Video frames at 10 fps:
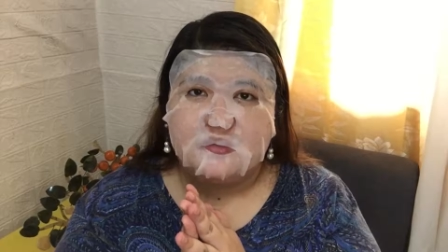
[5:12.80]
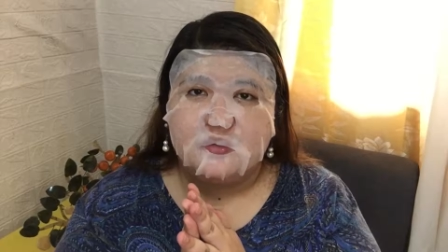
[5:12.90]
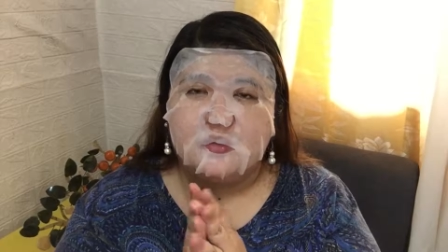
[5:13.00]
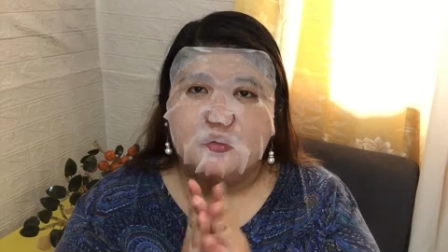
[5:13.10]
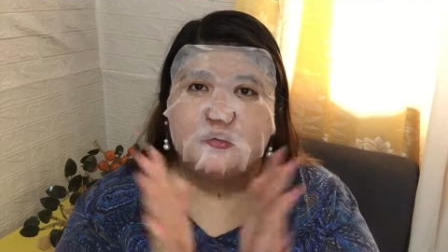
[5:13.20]

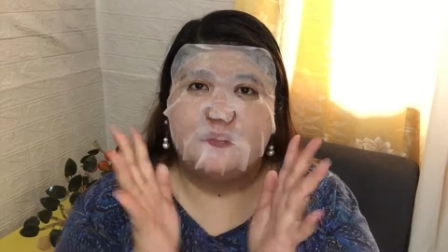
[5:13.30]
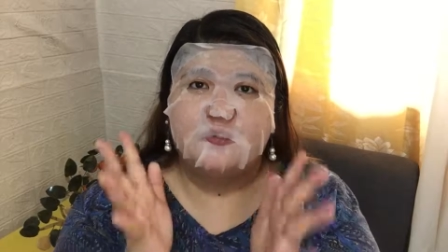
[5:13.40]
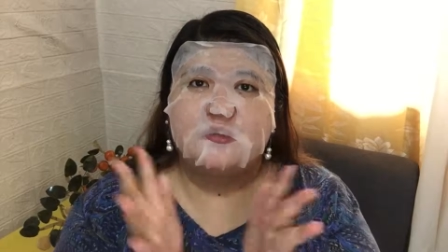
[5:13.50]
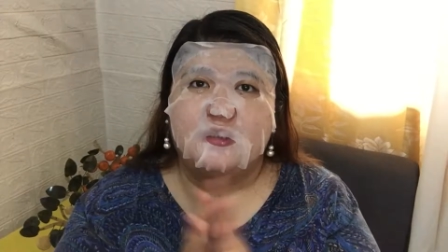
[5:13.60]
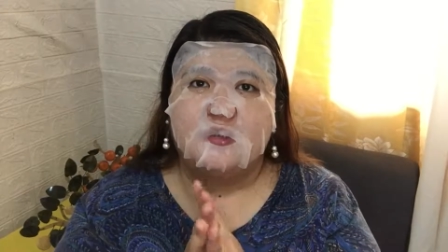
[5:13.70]
So,
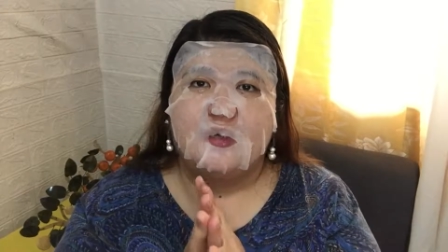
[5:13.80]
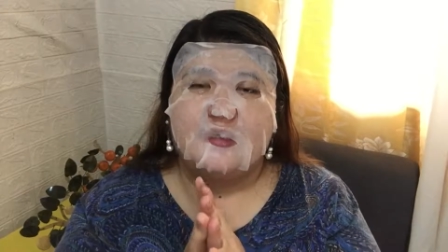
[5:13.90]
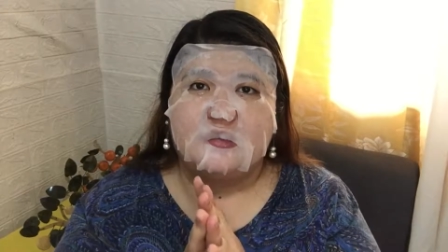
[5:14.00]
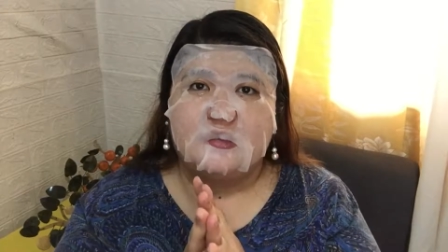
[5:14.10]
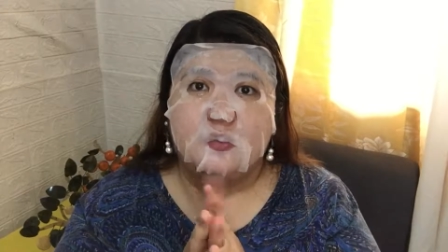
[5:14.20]
tapos na yung
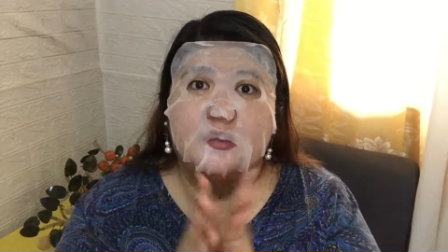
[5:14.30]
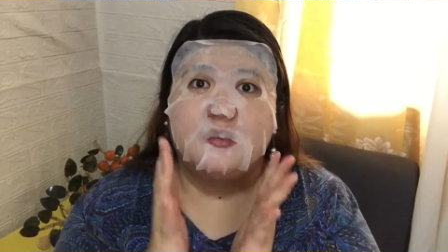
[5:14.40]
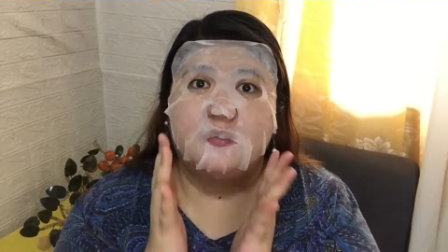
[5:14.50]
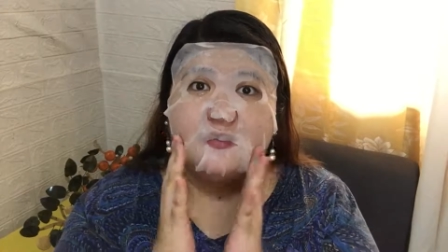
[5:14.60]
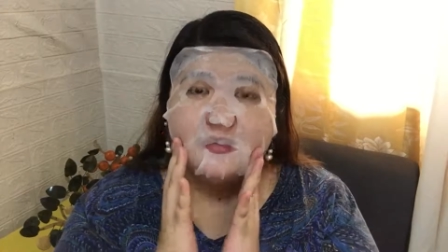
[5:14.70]
ating
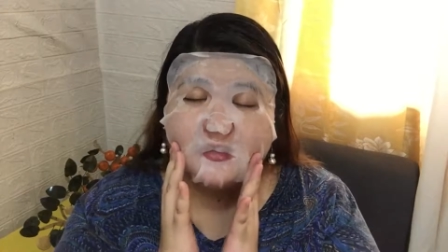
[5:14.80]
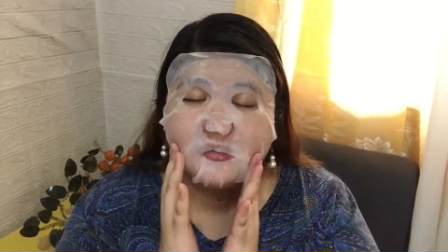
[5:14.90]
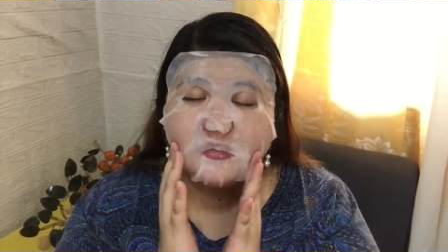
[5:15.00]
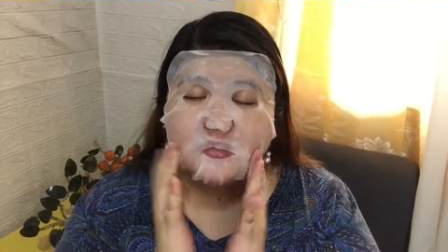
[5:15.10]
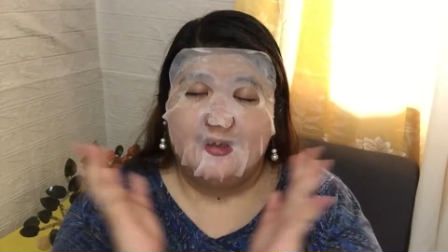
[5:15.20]
20
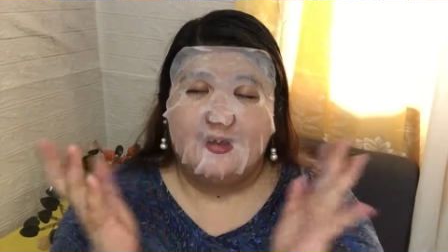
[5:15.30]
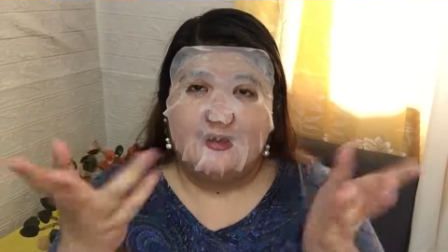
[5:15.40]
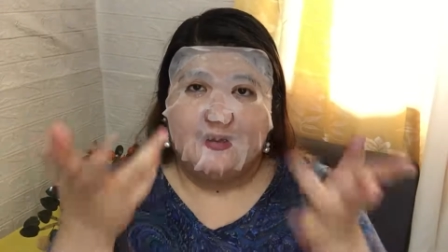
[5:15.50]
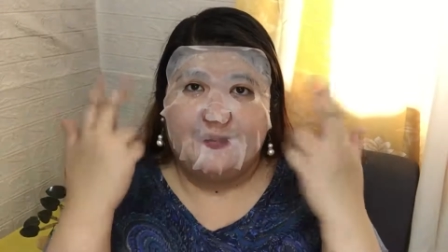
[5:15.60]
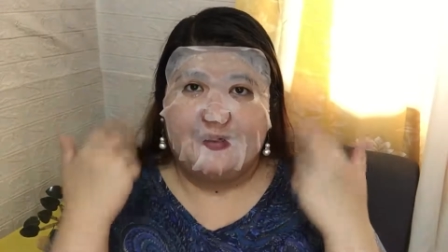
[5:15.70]
minutes
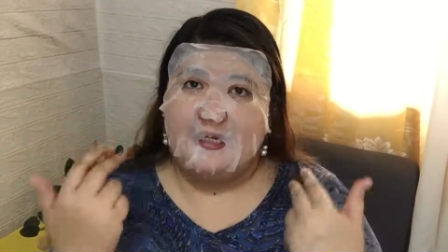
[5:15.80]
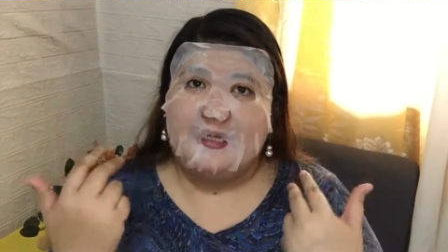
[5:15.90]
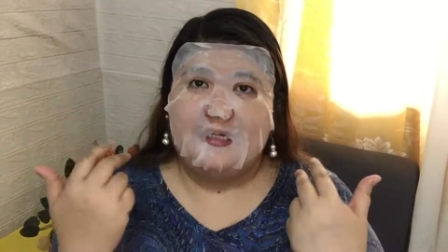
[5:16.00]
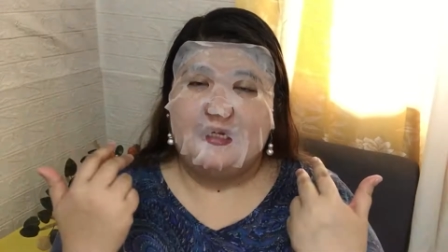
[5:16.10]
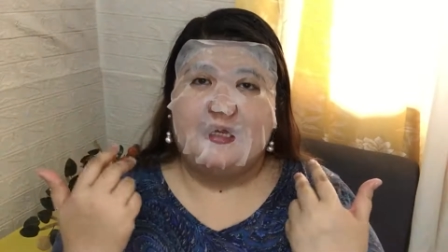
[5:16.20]
na
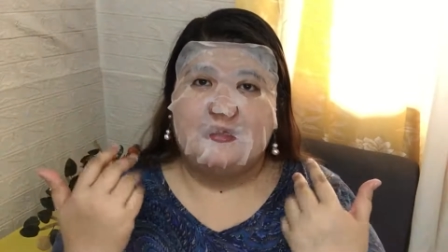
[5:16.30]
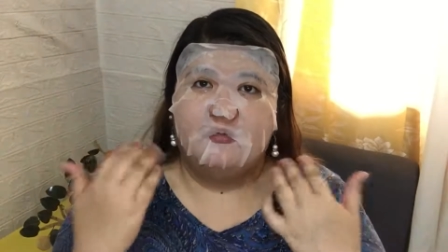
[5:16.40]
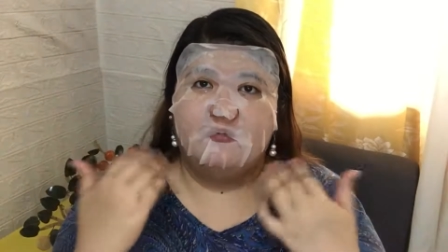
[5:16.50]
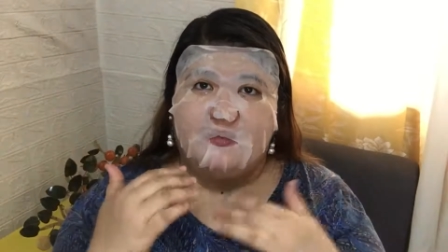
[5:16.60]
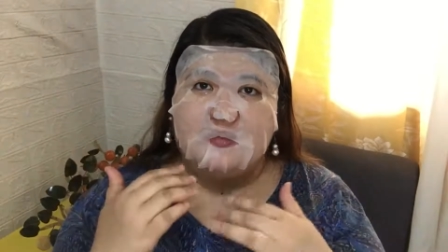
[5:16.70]
paglagay ng
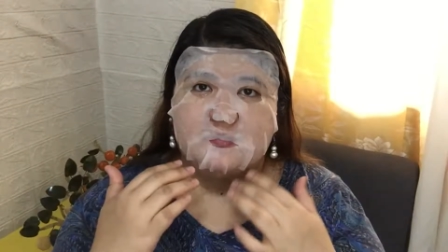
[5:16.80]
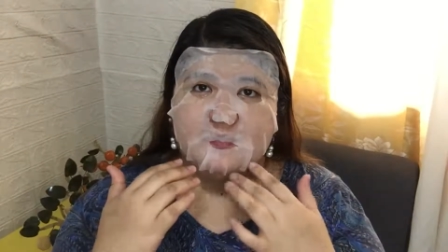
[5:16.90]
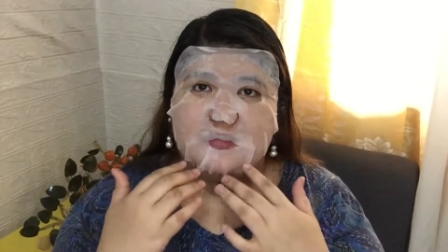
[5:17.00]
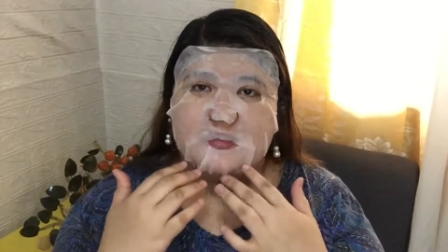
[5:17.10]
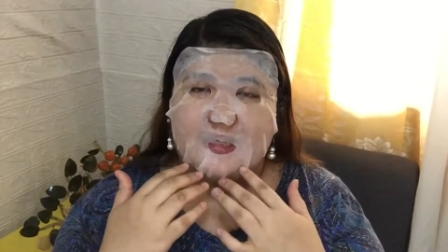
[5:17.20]
ating face
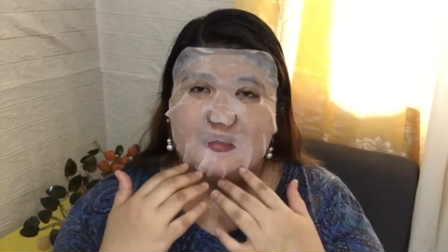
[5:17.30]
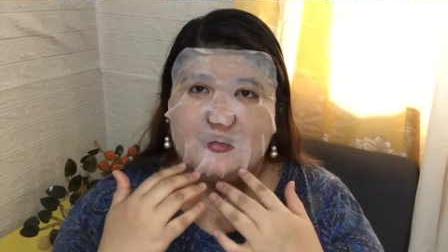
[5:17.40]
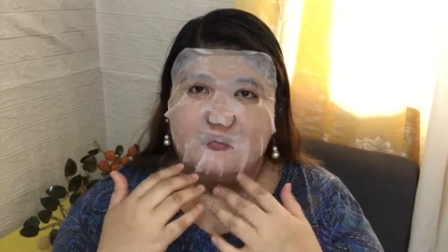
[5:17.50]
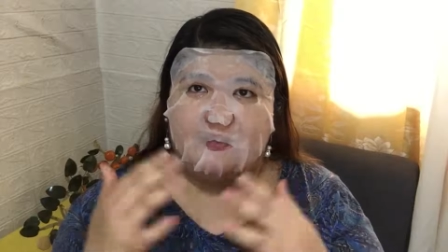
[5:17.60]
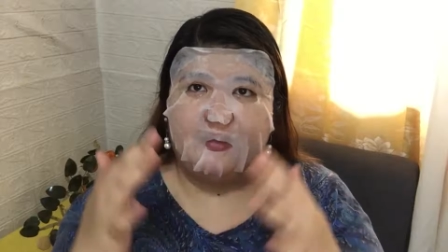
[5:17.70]
mask sa
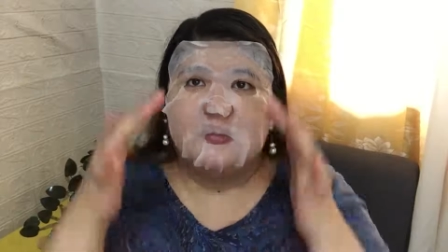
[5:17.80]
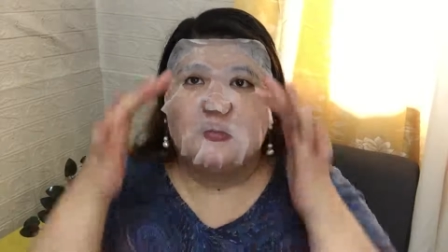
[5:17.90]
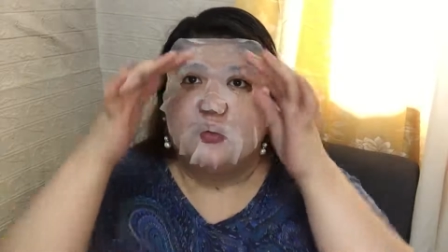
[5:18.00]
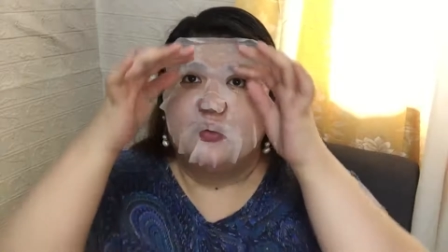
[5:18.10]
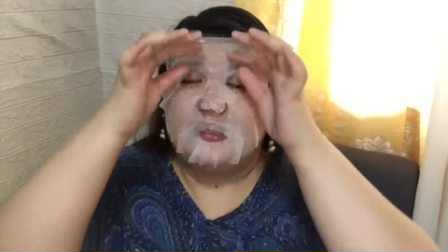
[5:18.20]
ating
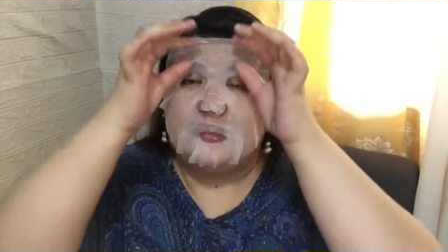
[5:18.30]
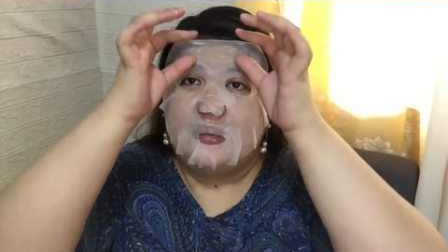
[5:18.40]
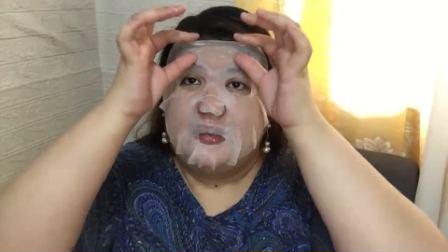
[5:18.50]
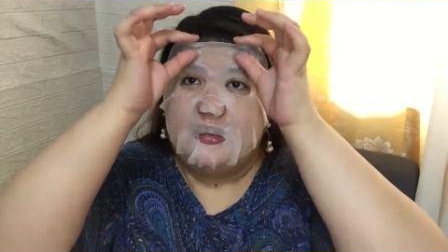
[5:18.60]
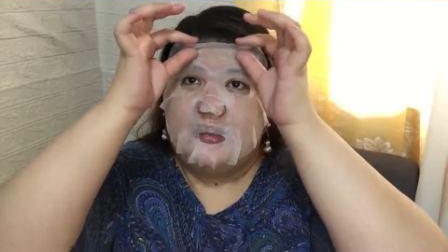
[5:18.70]
face. So,
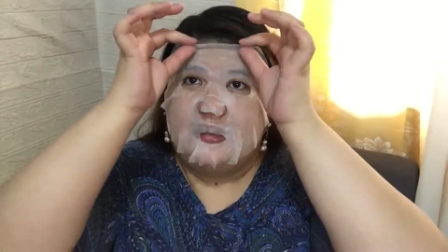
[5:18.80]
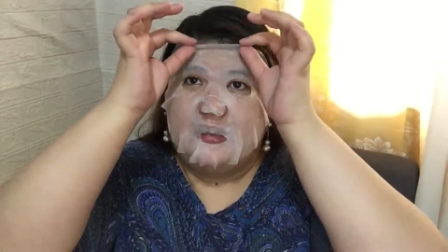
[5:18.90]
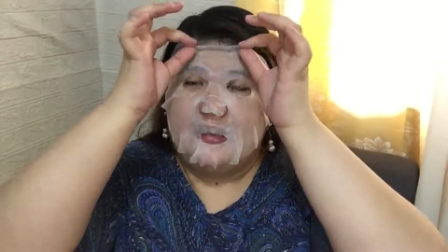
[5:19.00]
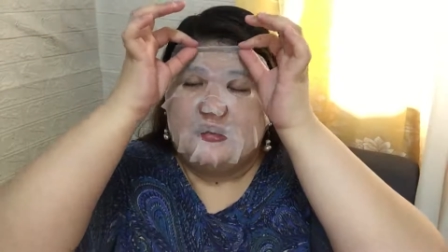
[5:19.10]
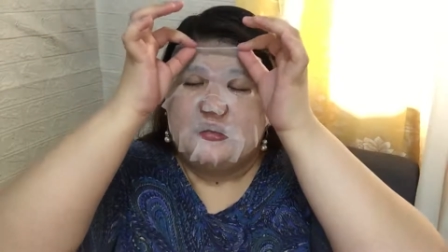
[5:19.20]
tatanggalin na
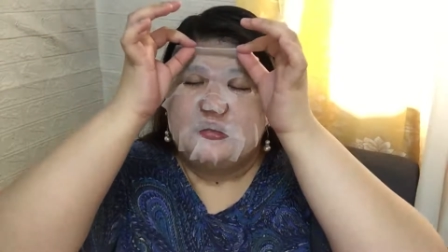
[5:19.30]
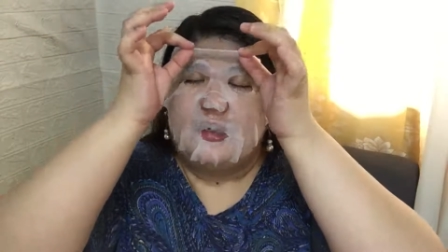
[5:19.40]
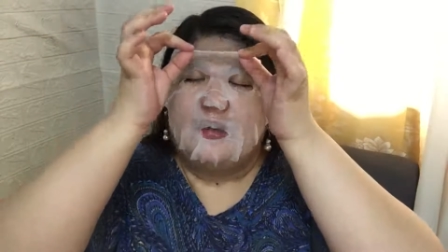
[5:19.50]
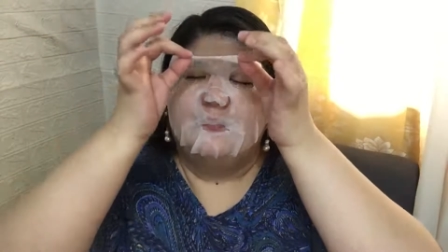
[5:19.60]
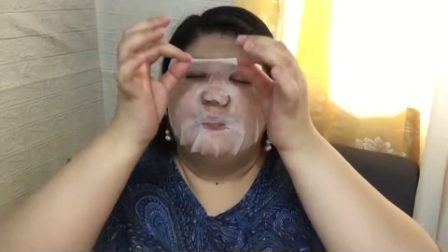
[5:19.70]
natin
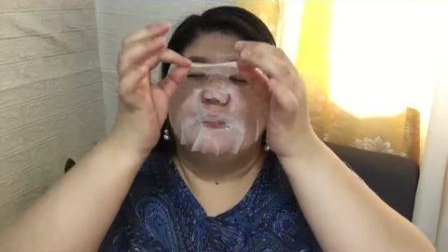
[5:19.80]
siya.